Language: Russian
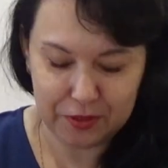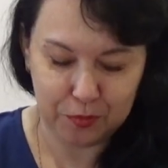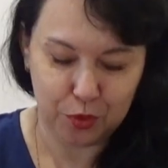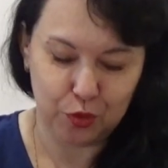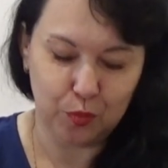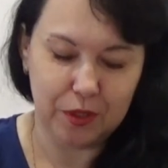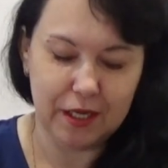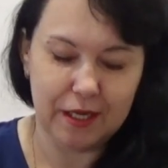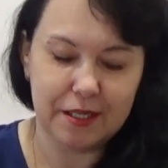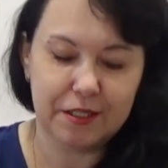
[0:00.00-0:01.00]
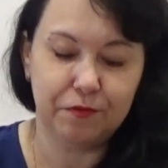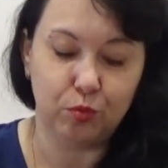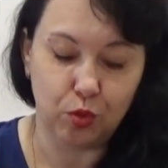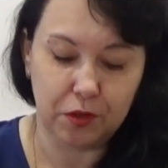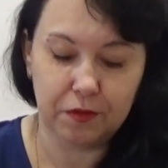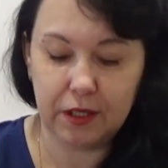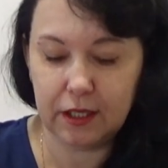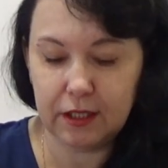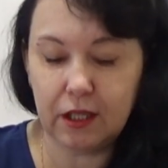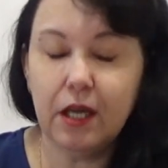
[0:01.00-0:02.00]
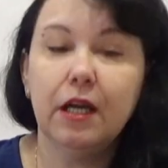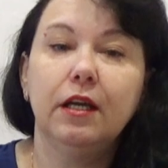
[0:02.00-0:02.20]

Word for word: потому что у меня есть влоговый канал,